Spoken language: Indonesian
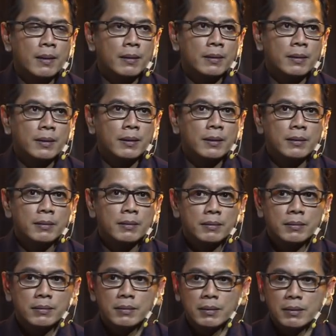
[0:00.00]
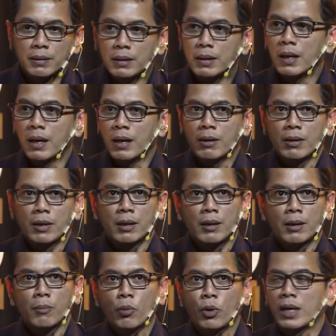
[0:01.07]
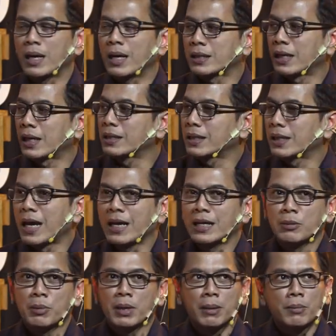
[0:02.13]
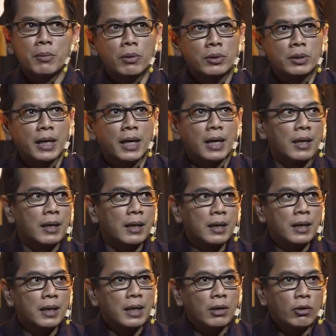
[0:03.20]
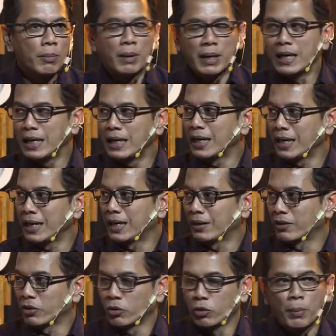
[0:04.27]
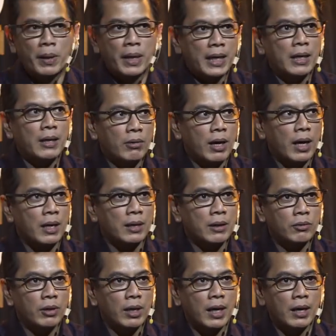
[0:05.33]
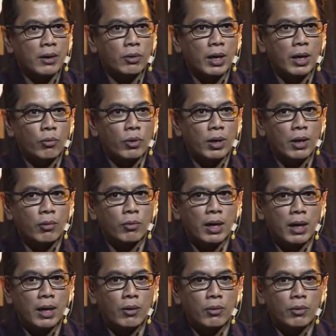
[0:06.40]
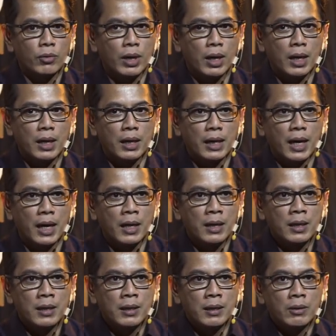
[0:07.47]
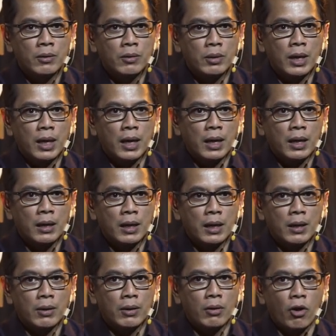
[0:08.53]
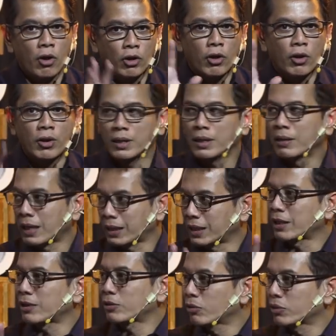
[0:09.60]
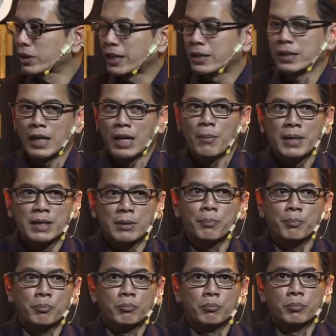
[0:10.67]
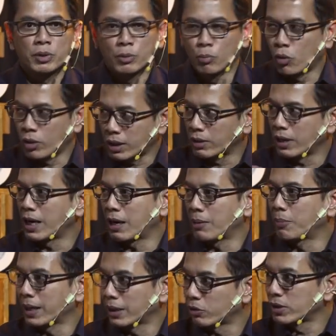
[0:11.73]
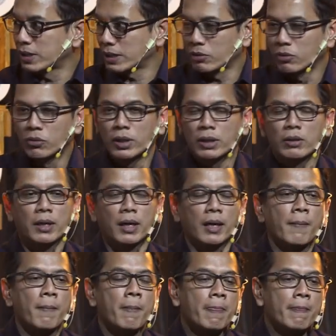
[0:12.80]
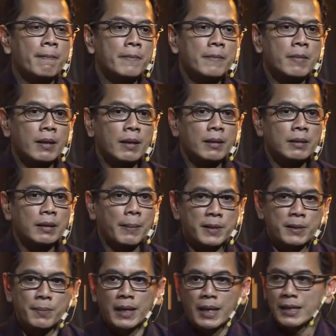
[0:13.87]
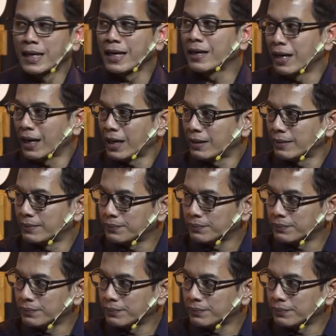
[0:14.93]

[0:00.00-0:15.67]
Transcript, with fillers: Udah gak challenging lagi gitu iya, ya? uh, bukan gak challenging lagi. Sebenarnya menurut saya ini udah begini nih gitu. Udah begini, udah udah udah udah udah Saklek, udah gitu. ya udah uh, konon katanya sukses segala macam. Semua orang udah nganggap begitu di situ gitu ya. Tapi sementara saya enggak.